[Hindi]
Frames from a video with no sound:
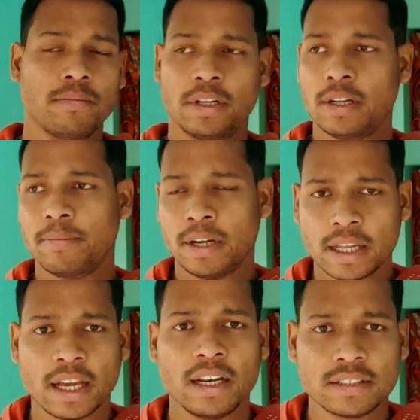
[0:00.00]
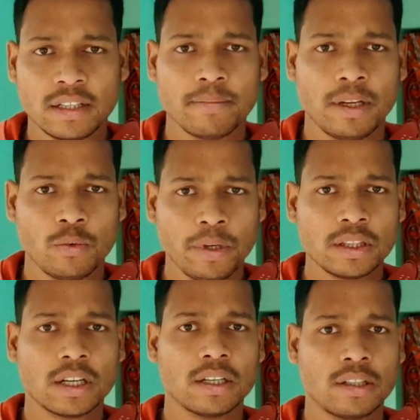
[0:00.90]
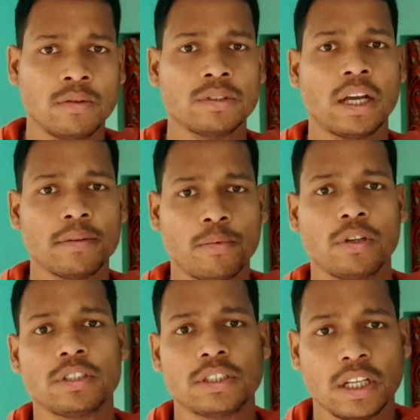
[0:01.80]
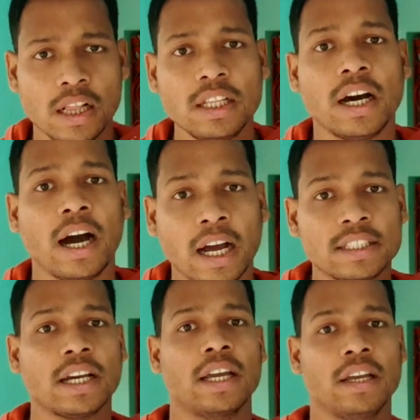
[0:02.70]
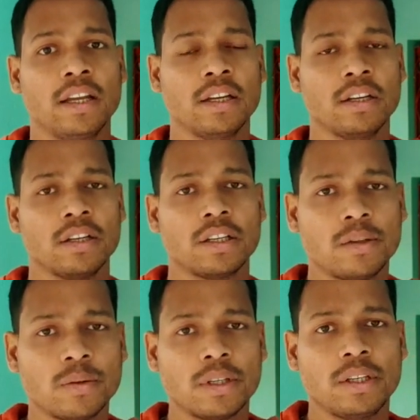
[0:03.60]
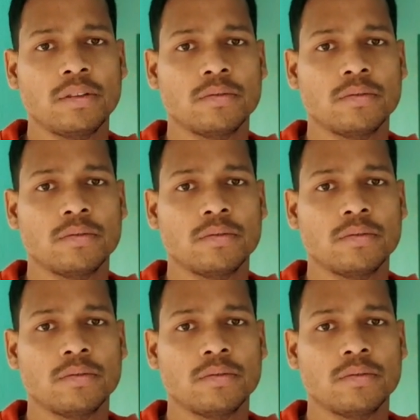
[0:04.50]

मेरे मेरे ख्याल से मैं उम्मीद करता हूँ शायद बहुत जल्द आ जाए क्योंकि